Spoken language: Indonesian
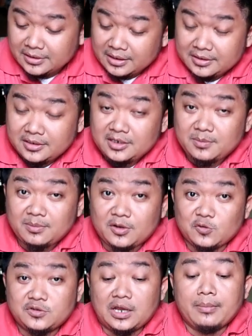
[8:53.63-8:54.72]
jadi ini
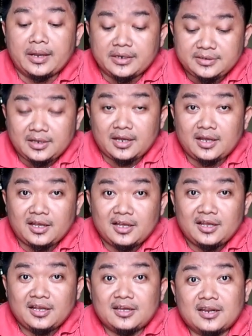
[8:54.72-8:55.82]
memang rujak manis yang
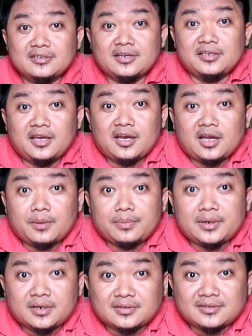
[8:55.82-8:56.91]
rasanya agak
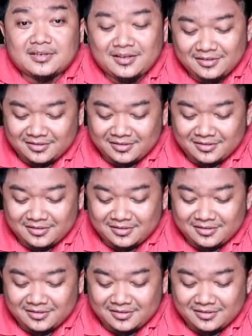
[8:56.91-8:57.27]
pedes.